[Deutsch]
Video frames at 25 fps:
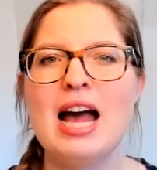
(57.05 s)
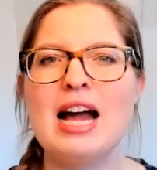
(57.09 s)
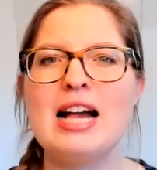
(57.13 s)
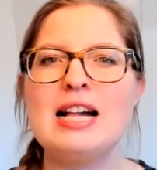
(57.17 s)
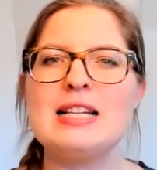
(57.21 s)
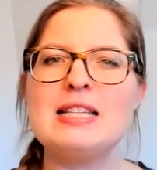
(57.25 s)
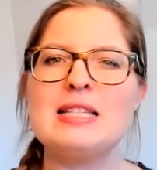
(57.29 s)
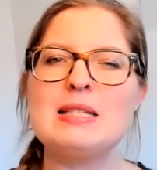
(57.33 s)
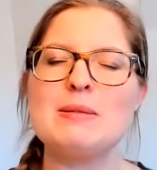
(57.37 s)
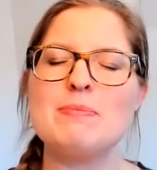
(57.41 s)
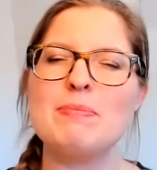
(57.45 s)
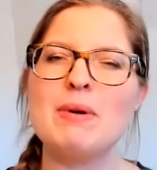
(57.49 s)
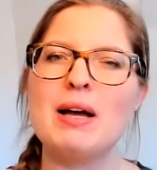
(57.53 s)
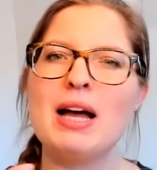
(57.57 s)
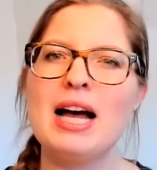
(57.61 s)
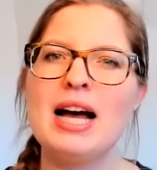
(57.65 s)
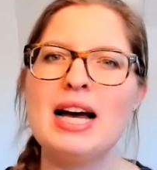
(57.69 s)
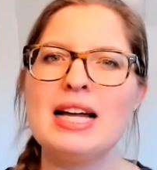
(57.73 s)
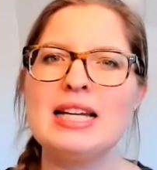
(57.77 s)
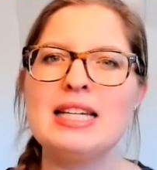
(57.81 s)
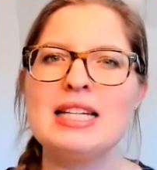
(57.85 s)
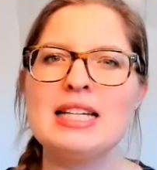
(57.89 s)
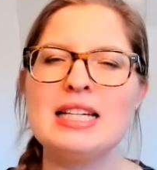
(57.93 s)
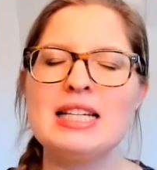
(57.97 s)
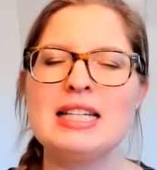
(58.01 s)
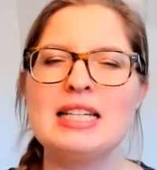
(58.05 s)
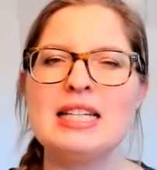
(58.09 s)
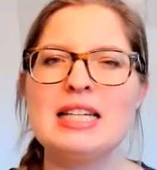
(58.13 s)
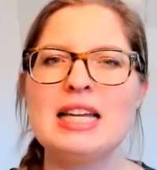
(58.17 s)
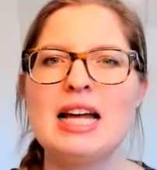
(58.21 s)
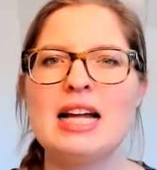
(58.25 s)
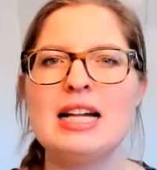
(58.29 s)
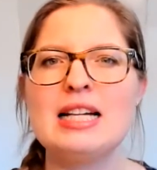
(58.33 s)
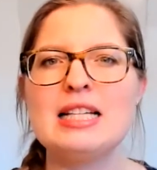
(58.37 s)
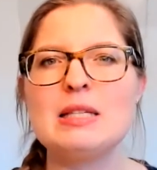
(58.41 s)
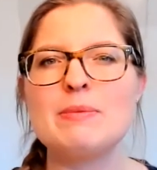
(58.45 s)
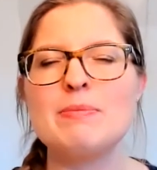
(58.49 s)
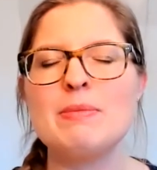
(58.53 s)
als Beraterin,
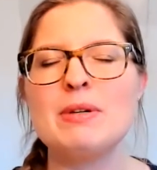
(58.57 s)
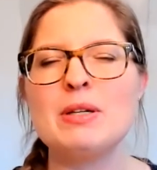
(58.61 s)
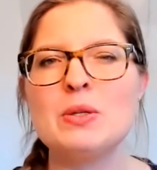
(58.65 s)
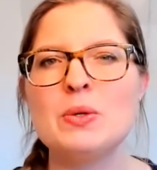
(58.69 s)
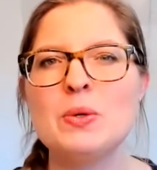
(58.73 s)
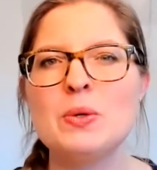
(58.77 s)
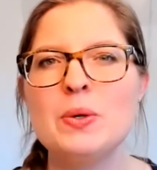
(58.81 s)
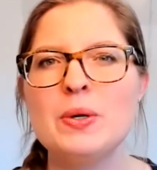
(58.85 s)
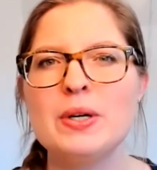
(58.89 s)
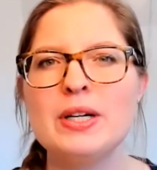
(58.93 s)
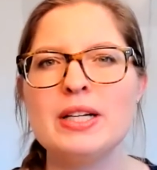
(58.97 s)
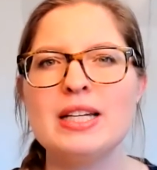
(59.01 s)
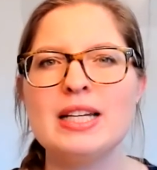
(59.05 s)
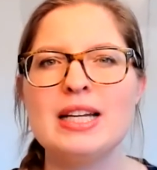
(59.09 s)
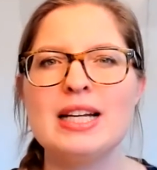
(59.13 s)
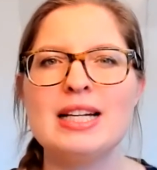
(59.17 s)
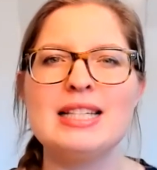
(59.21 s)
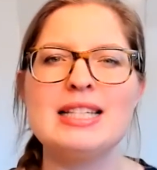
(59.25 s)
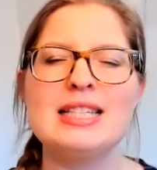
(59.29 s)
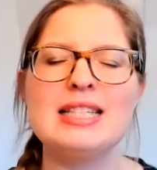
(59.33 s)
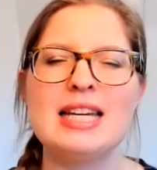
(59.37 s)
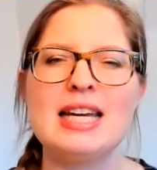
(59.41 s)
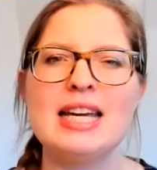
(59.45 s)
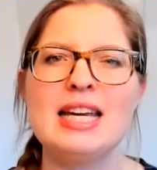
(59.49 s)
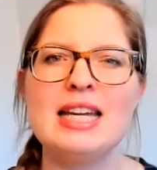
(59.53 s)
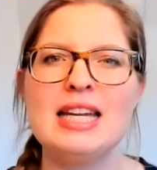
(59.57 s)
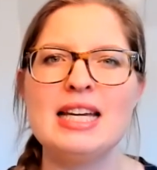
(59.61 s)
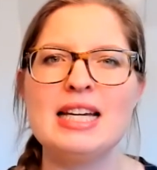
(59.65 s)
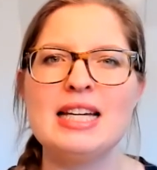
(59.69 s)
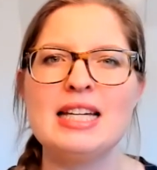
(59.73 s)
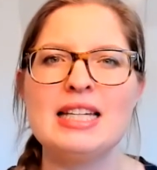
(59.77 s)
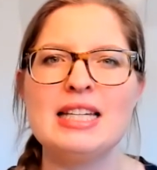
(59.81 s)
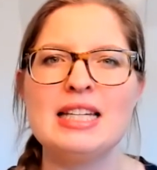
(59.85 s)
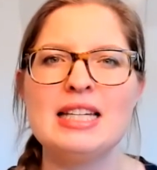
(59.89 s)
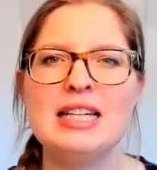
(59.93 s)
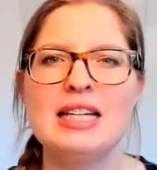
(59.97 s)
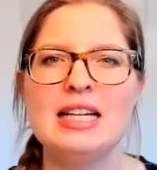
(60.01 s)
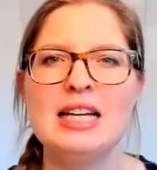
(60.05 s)
als Mentorin, als
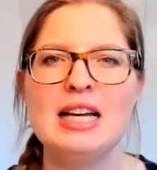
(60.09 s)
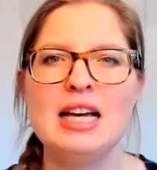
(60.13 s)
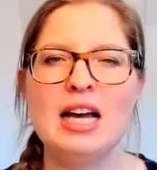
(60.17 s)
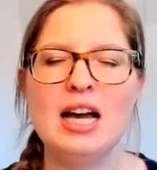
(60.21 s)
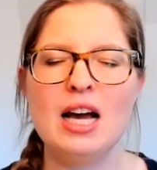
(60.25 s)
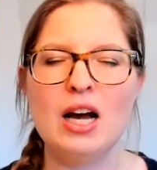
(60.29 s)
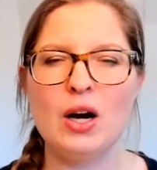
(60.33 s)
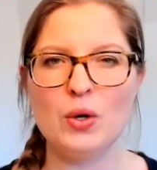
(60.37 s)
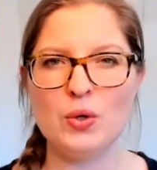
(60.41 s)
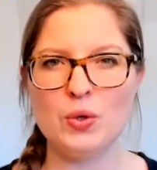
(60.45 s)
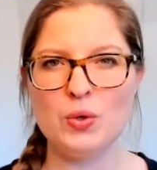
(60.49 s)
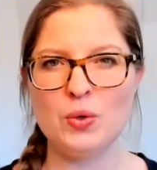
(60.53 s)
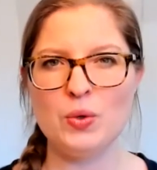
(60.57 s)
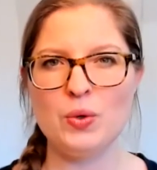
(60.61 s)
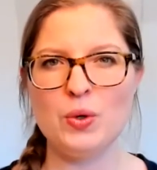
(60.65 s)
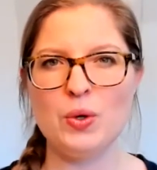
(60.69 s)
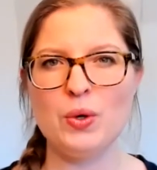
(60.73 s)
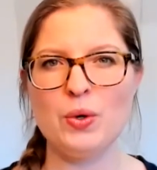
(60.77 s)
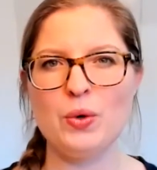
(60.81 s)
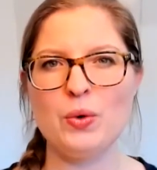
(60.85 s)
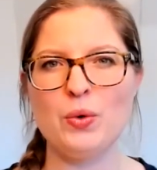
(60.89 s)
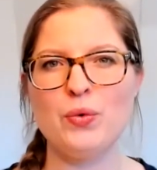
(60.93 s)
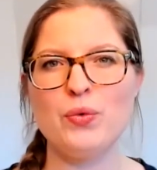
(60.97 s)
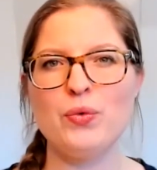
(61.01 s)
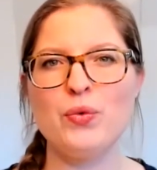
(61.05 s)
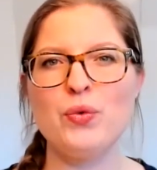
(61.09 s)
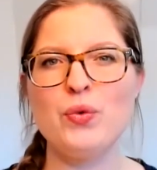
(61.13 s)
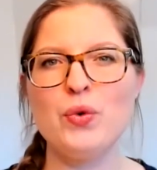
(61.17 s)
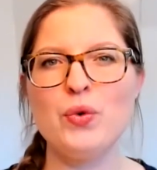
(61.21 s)
Trainerin, Autorin und